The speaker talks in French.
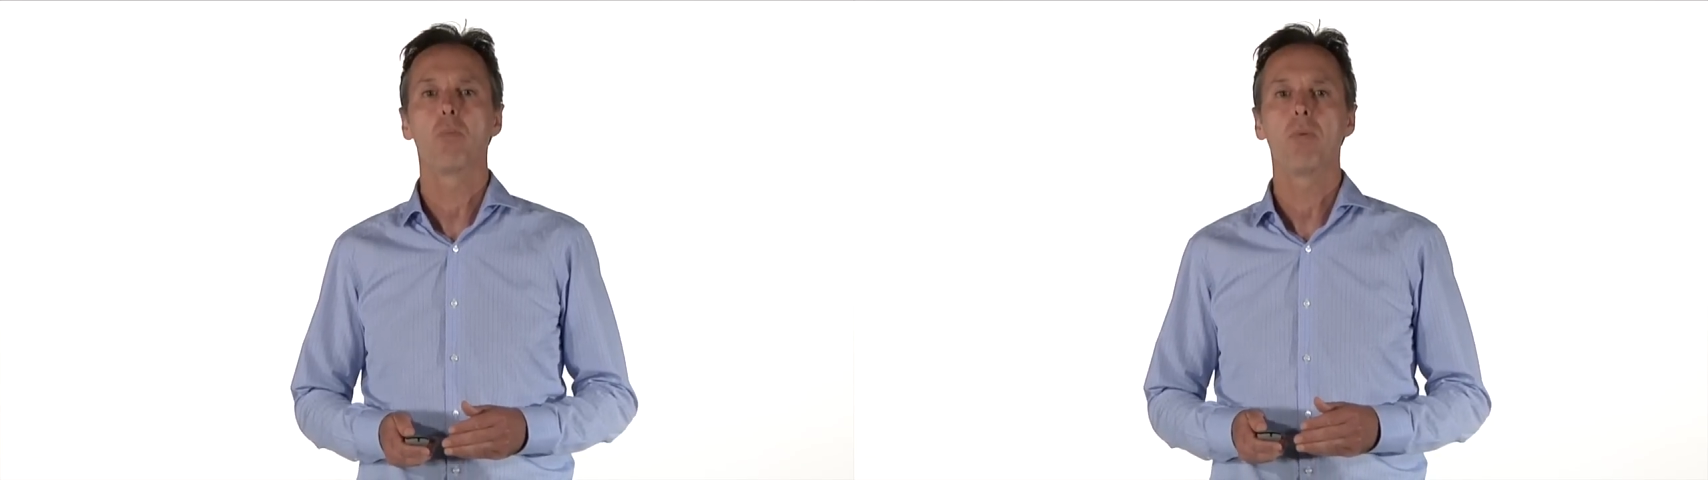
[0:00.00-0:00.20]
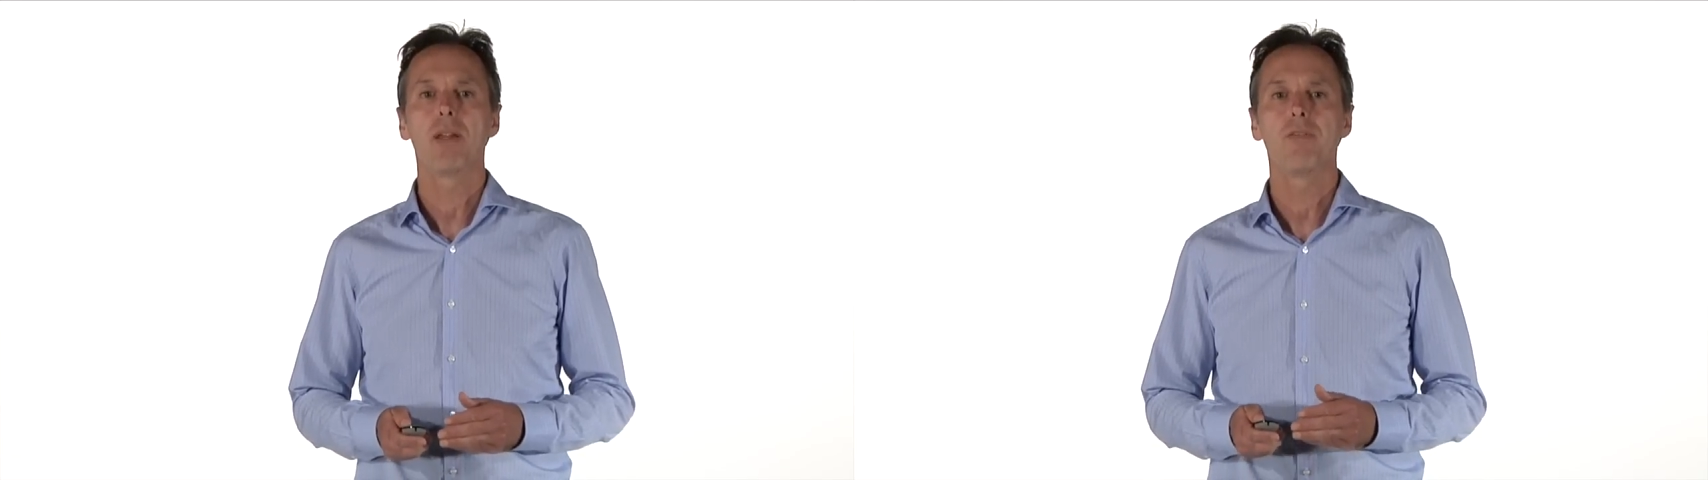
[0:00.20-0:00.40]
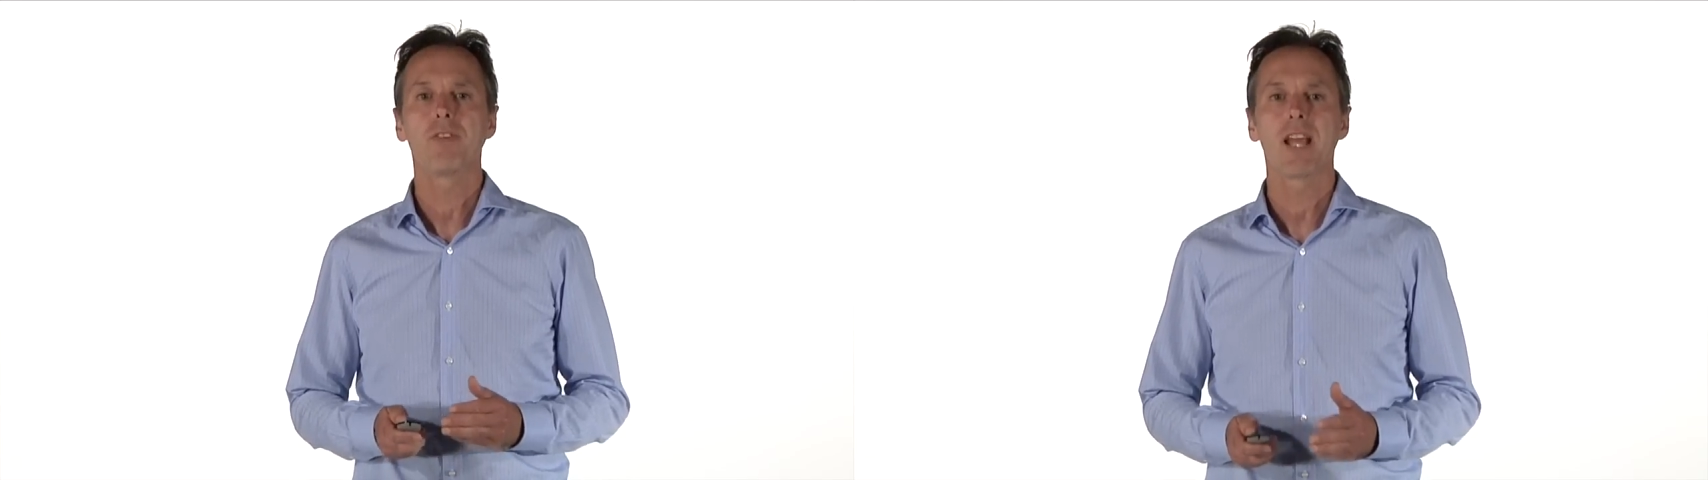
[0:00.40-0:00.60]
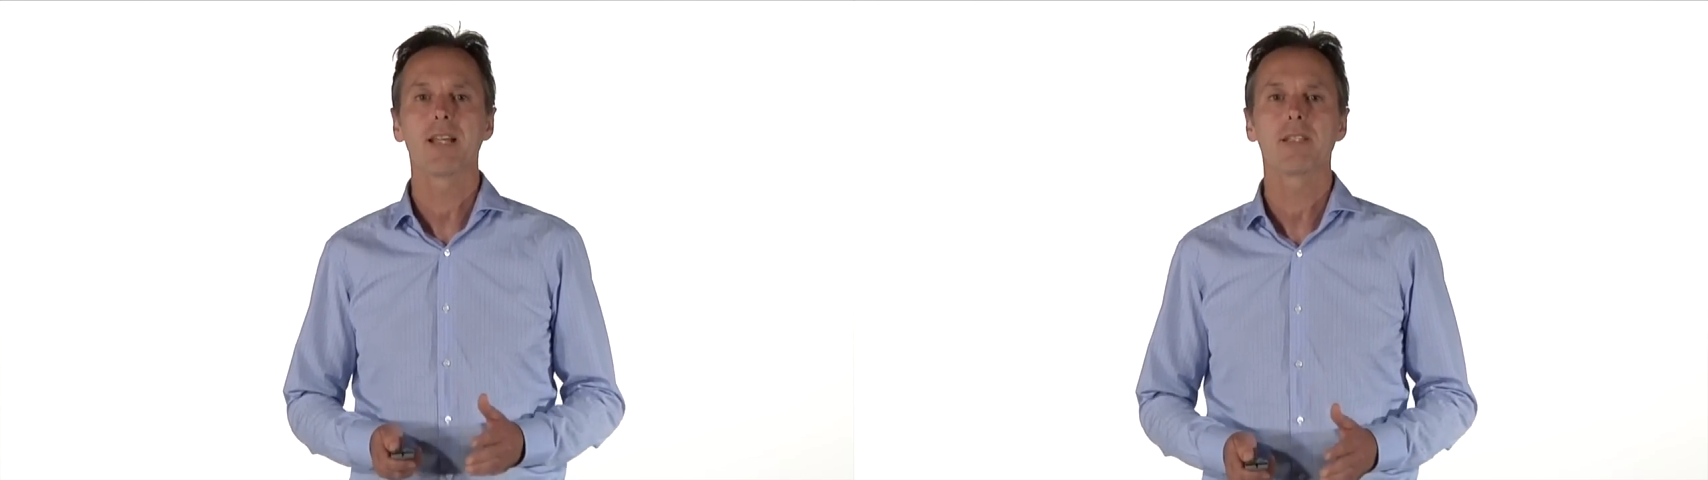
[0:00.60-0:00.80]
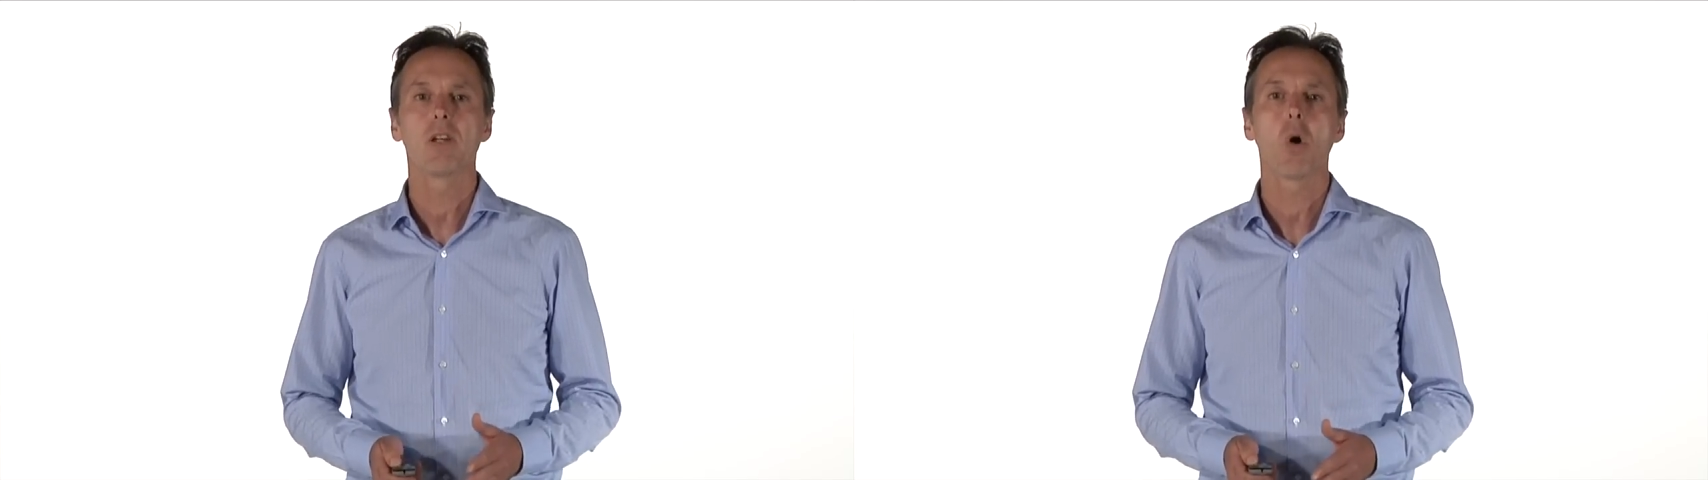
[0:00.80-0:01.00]

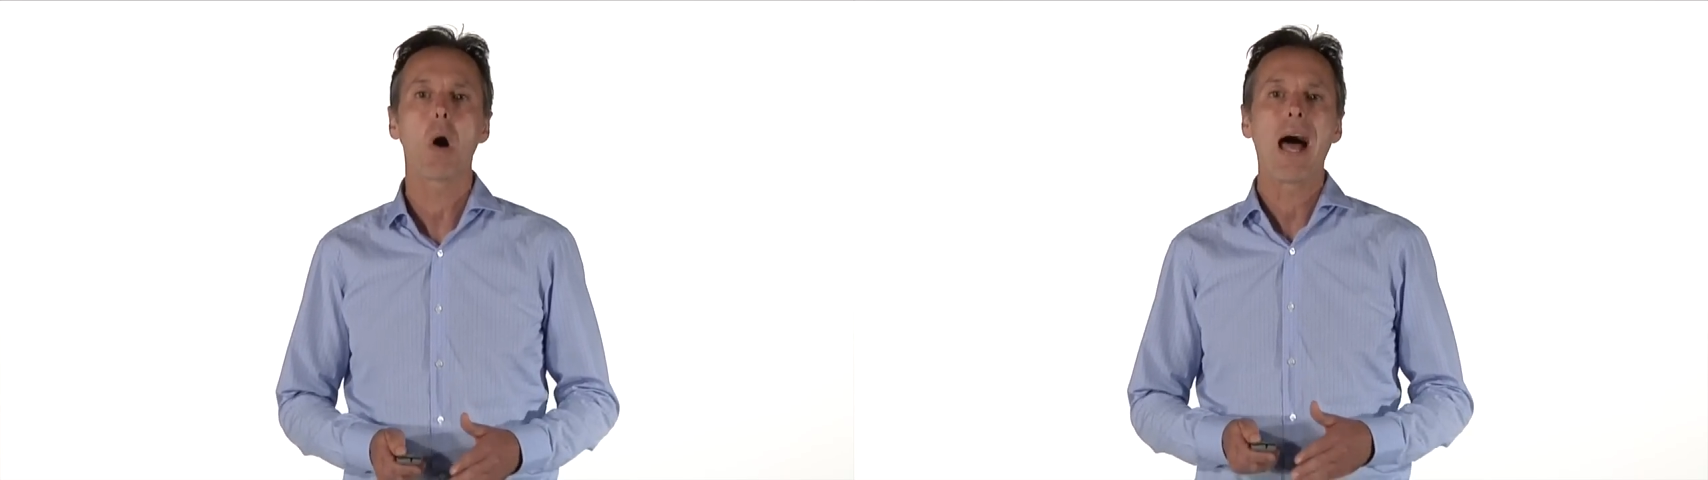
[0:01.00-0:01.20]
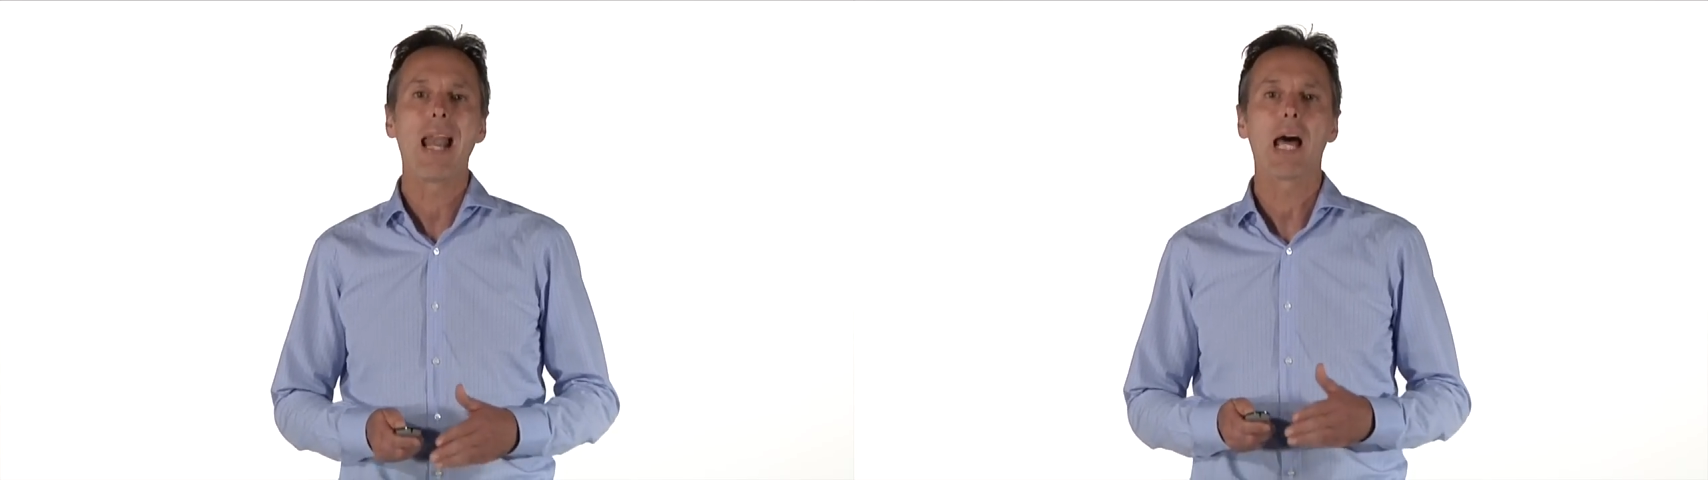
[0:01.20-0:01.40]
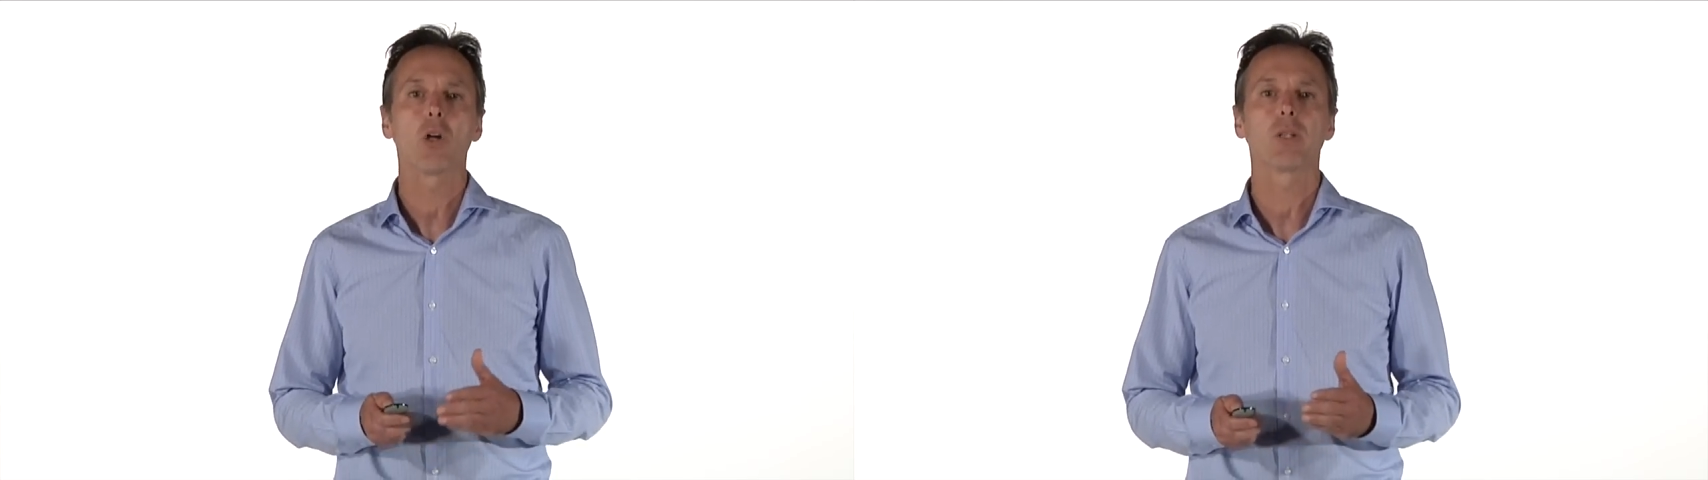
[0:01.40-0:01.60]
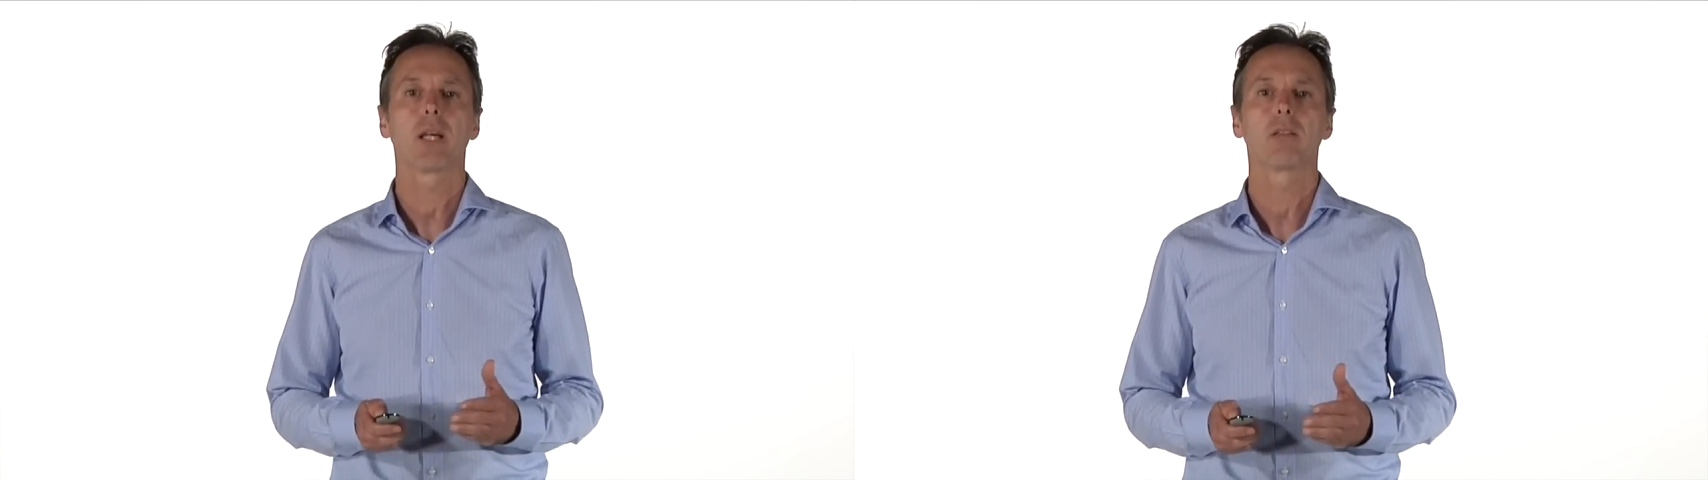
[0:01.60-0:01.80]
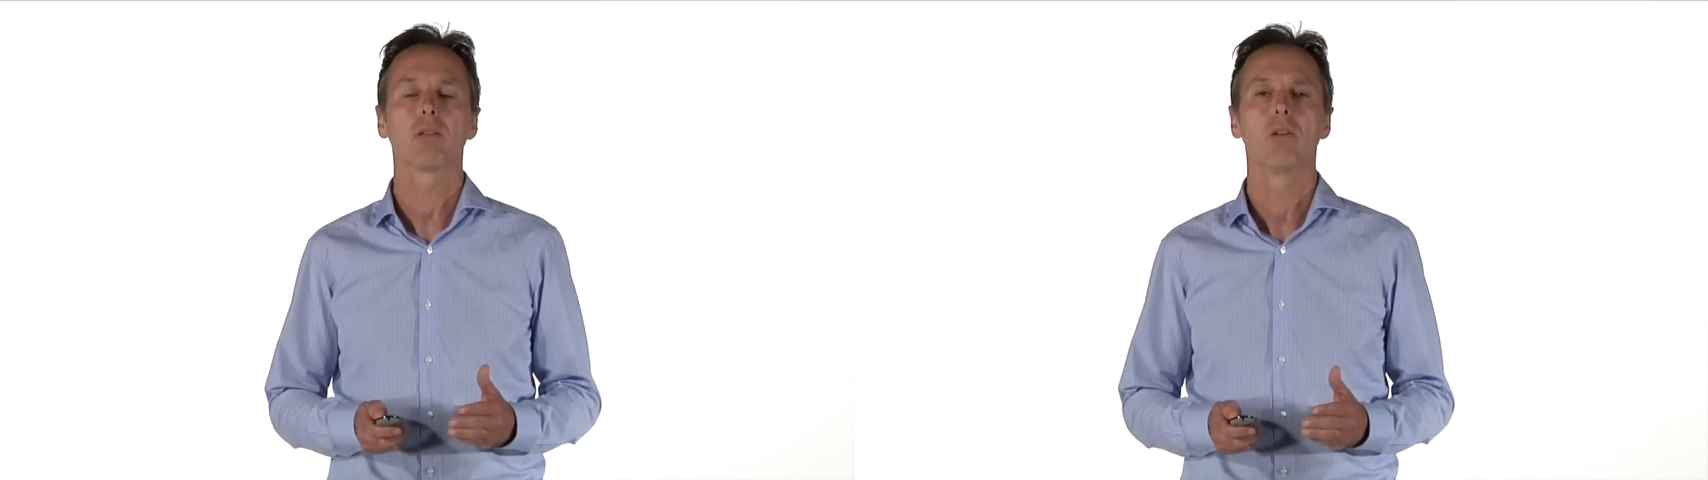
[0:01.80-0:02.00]
planification à la
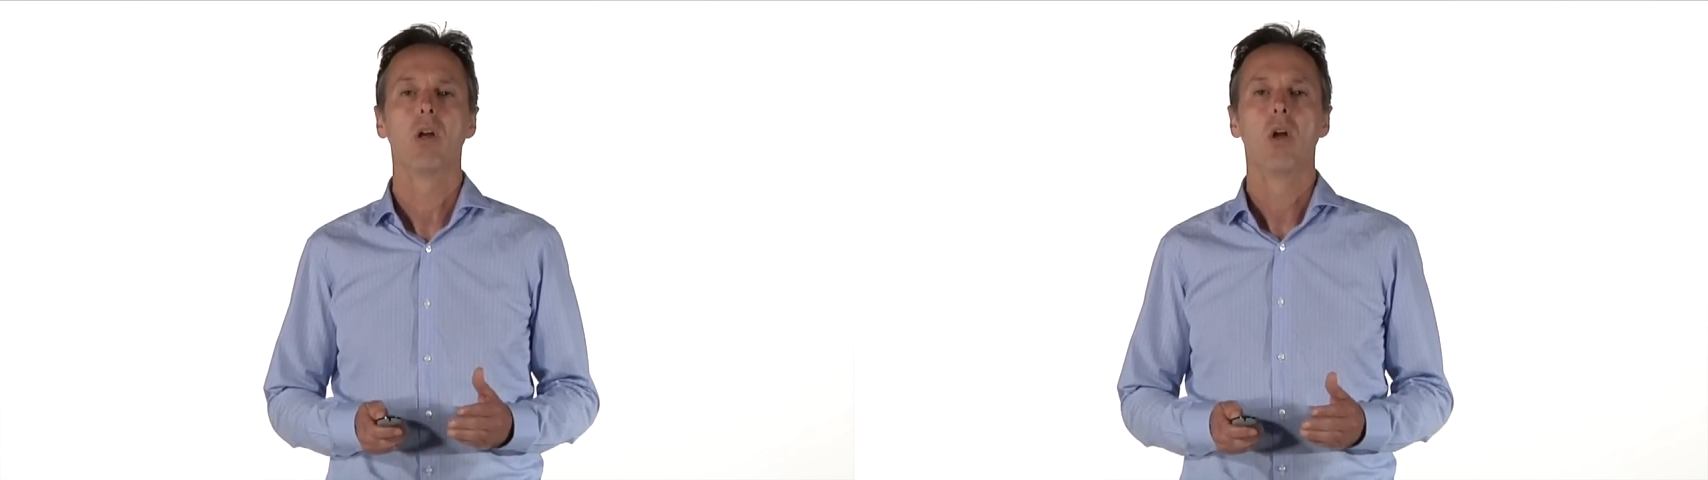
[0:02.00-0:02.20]
retraite,